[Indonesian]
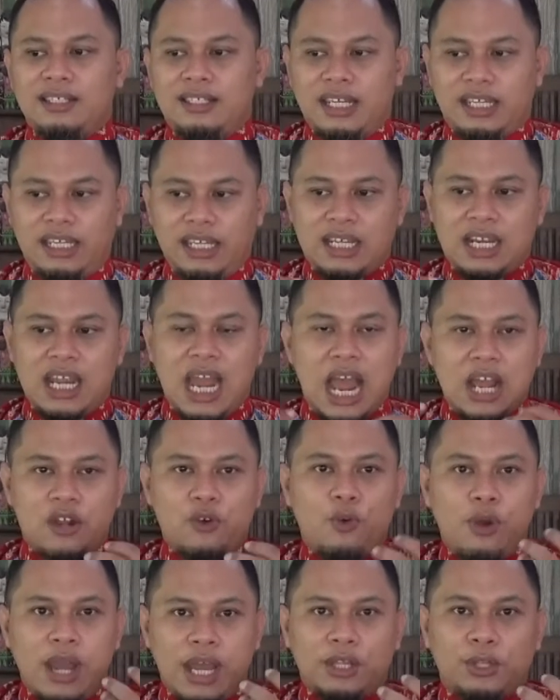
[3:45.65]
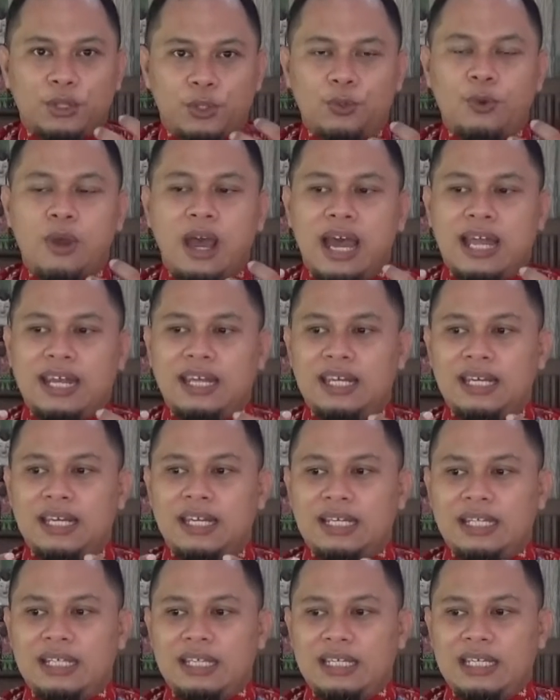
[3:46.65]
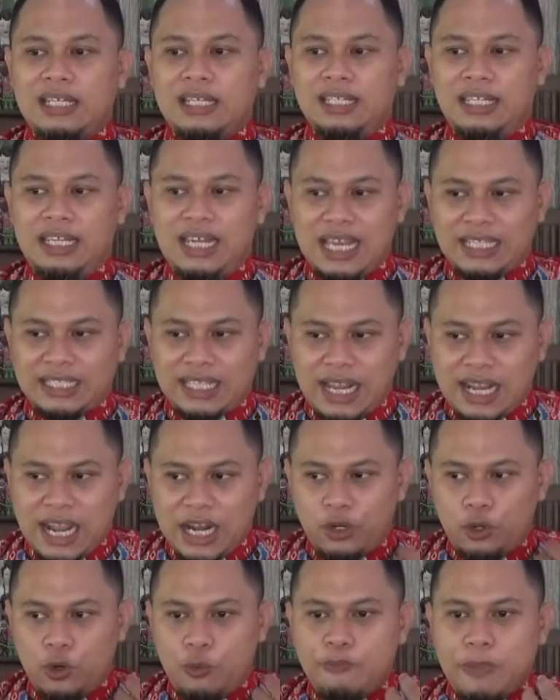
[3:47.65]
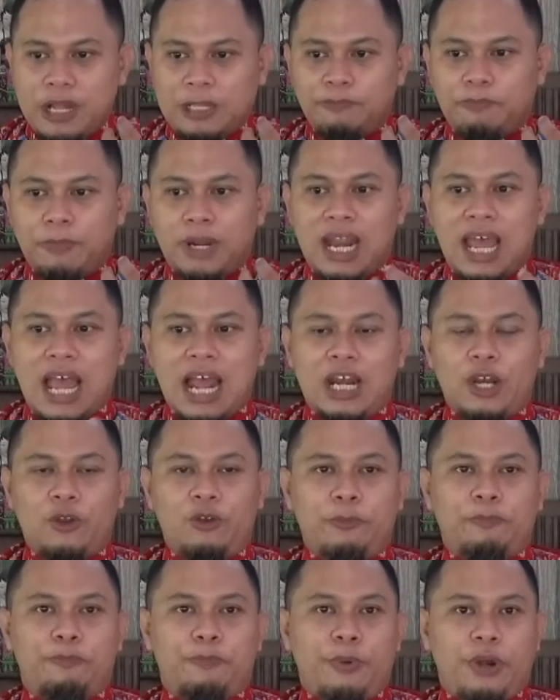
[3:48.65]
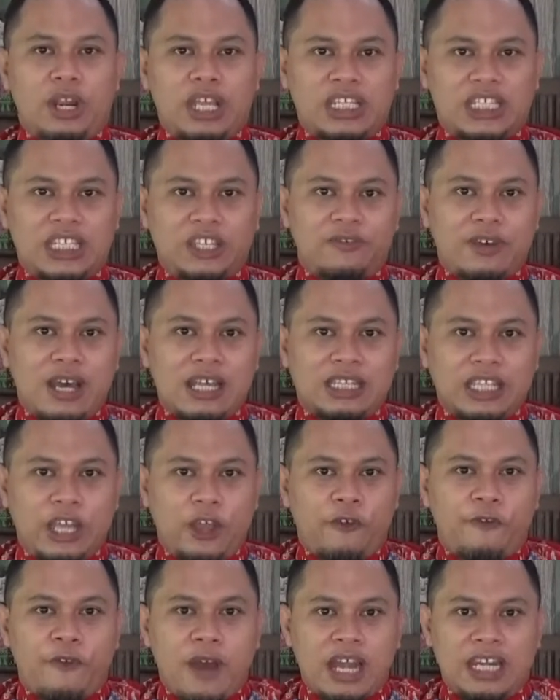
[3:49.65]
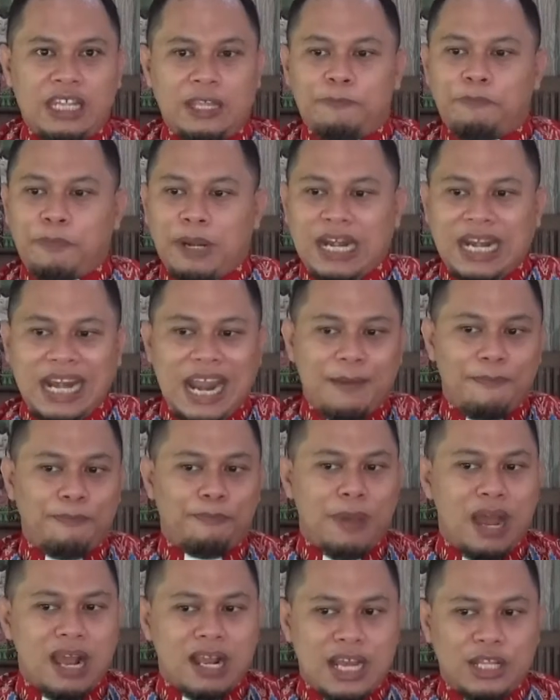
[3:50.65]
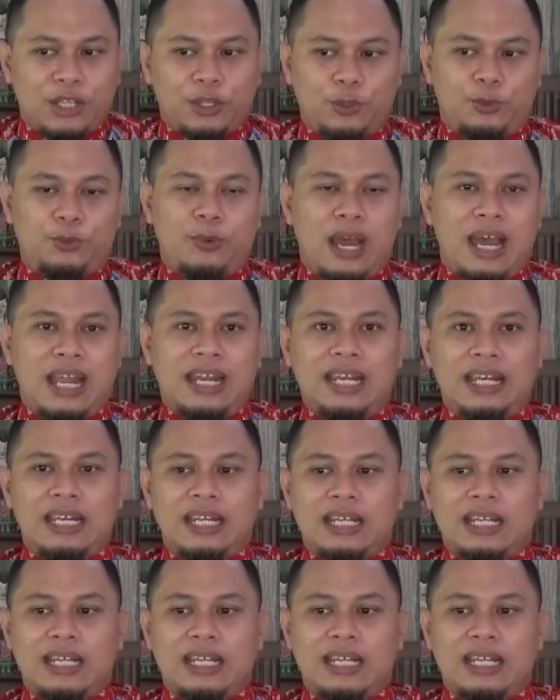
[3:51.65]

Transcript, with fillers: Jadi keagungan Tuhan dirasakan umat melalui peristiwa teofani, penampakan Tuhan